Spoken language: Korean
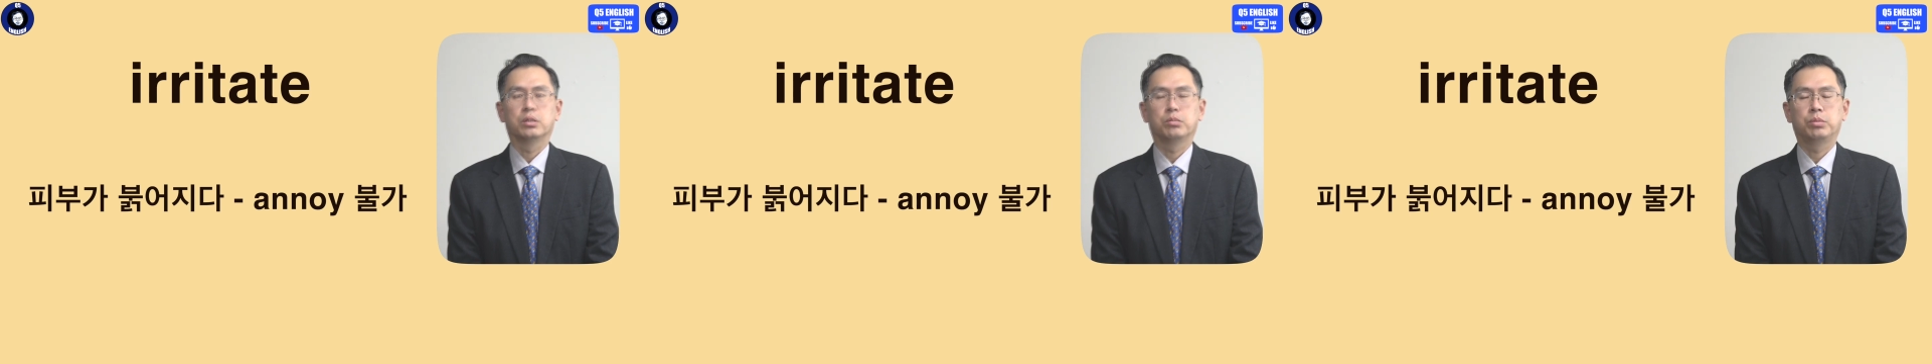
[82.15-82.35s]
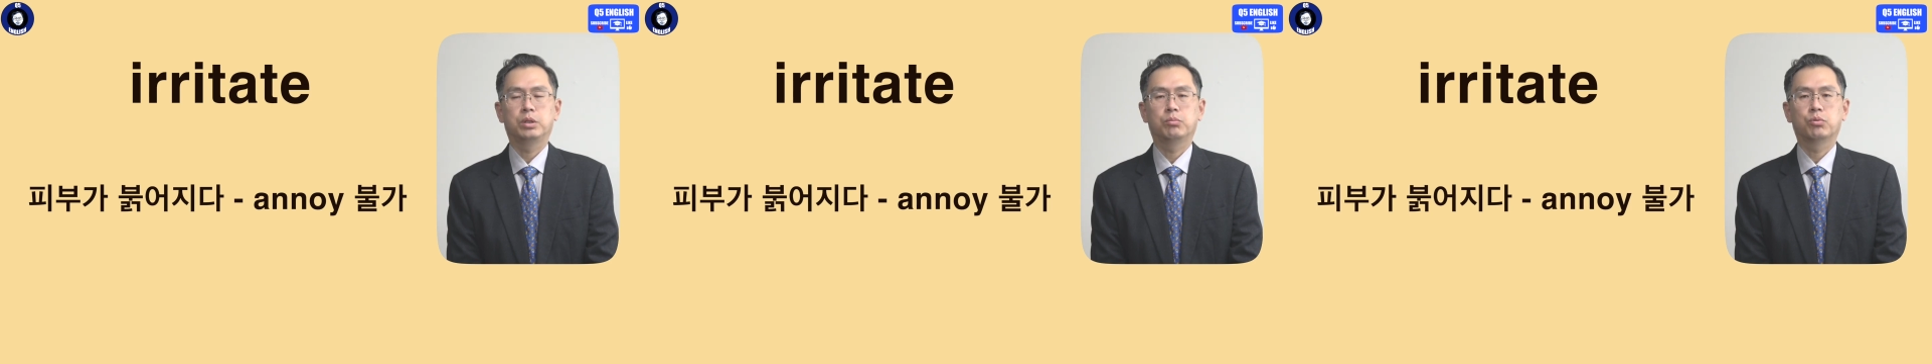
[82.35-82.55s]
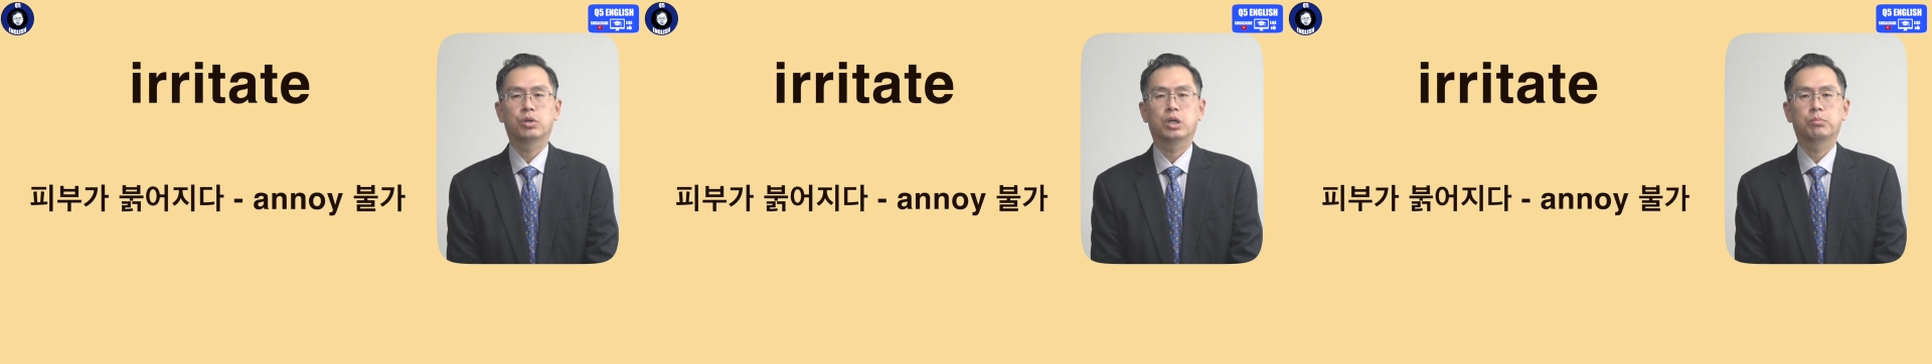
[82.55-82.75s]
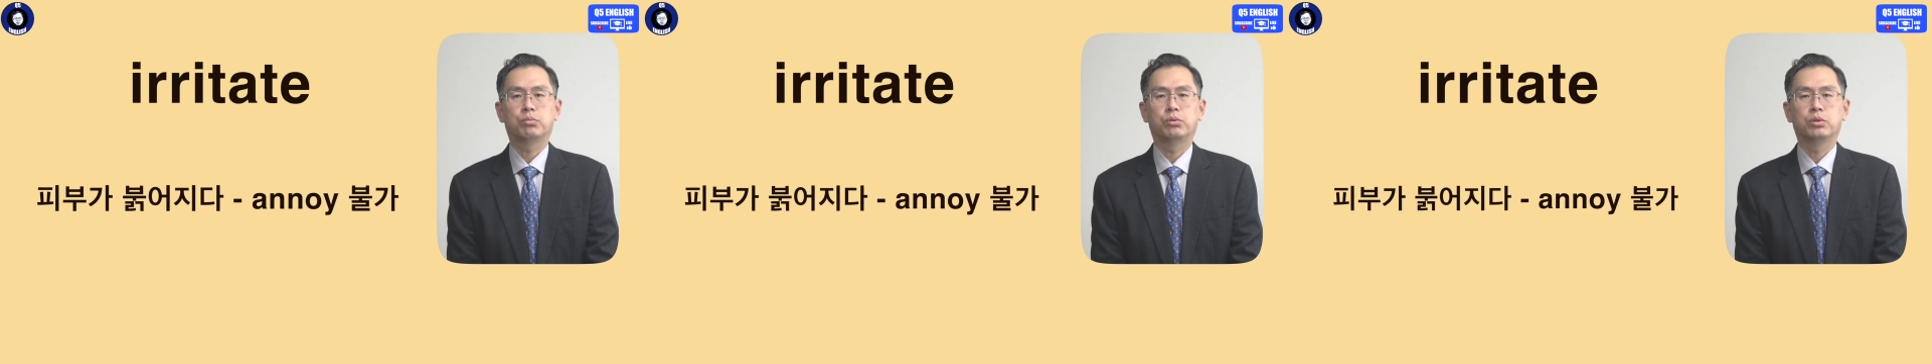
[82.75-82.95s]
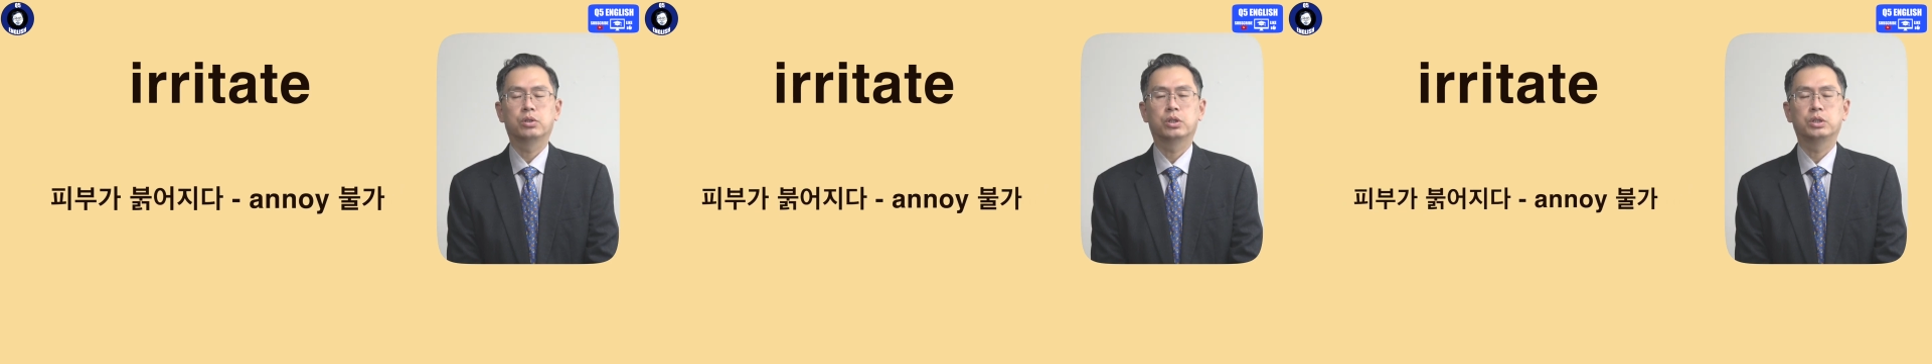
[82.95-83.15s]
피부가
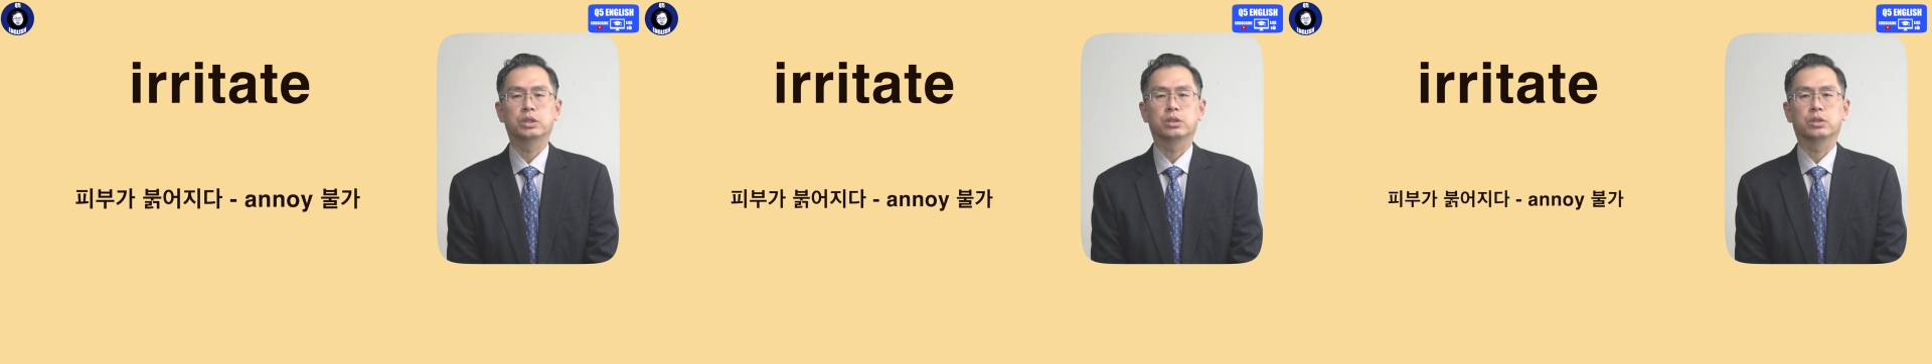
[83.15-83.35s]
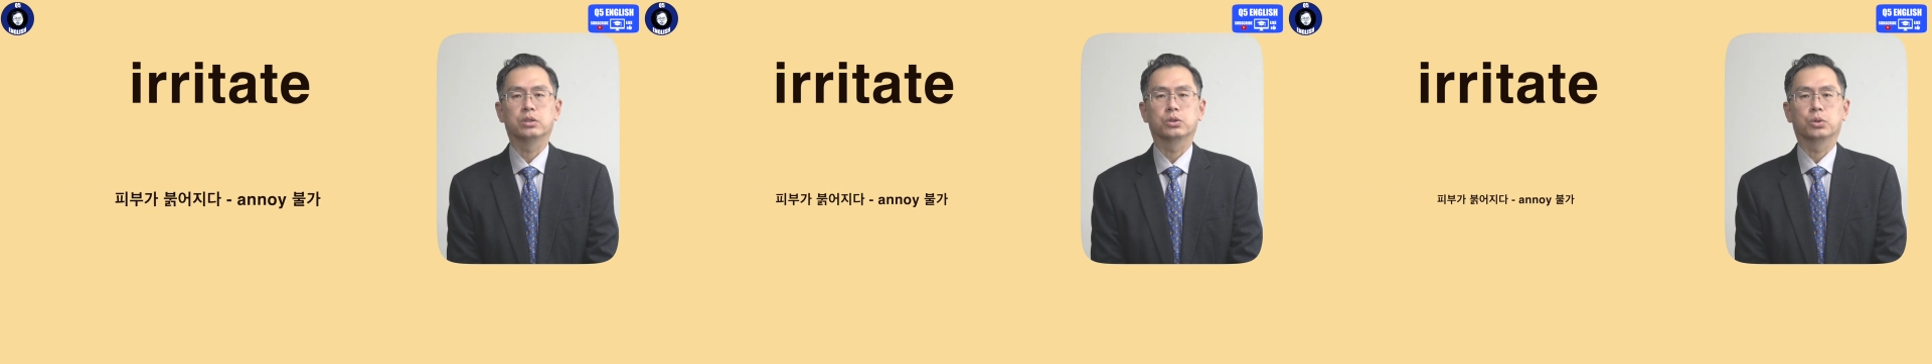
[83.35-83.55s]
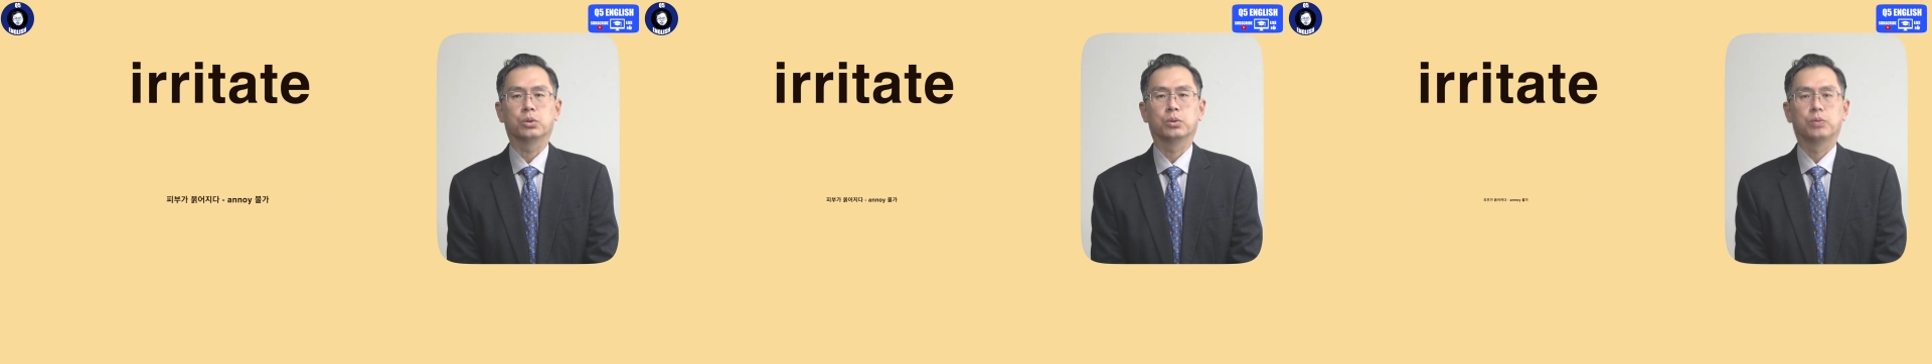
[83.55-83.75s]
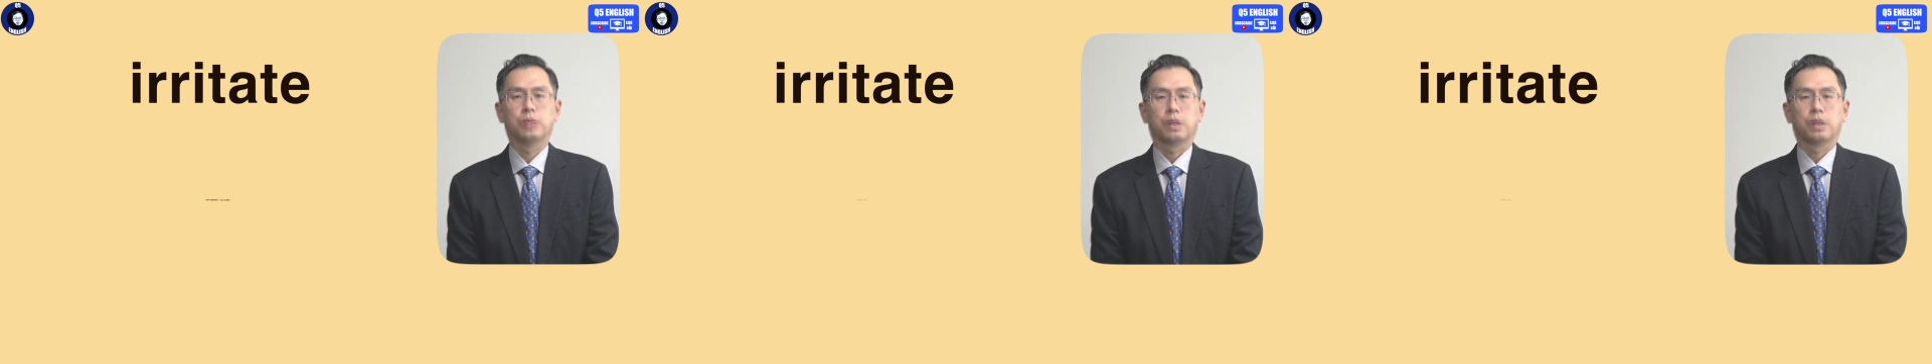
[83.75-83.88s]
붉어지는 거죠.